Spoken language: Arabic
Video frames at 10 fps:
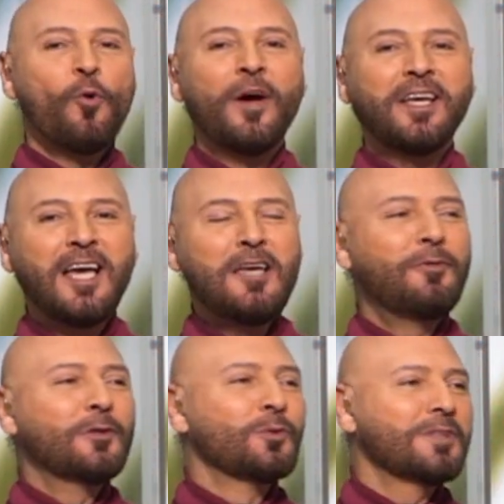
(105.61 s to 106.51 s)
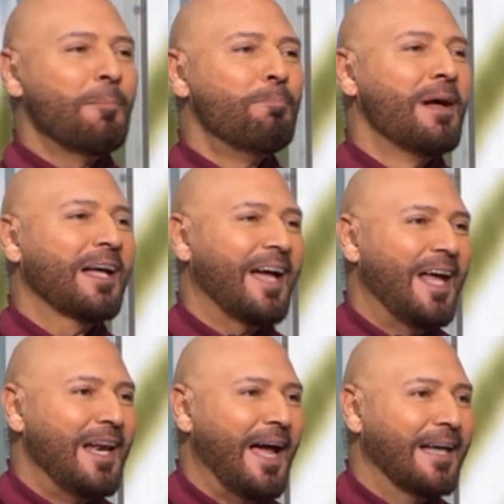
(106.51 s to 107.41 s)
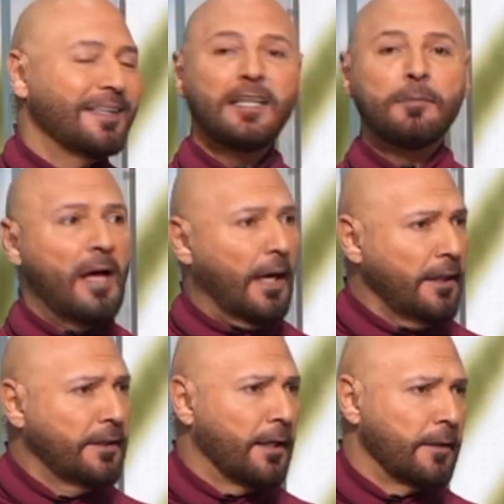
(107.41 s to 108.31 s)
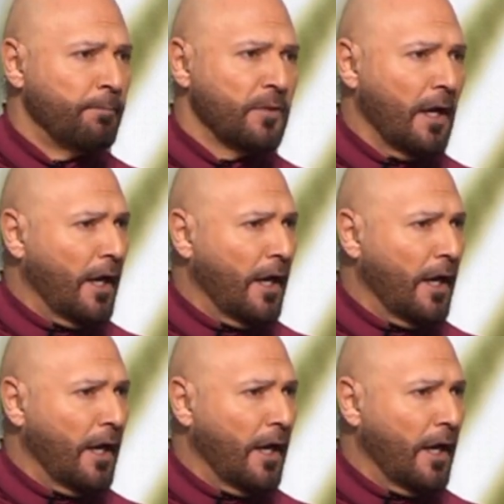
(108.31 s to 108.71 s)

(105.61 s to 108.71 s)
وكيف تطبق العداله بعيدا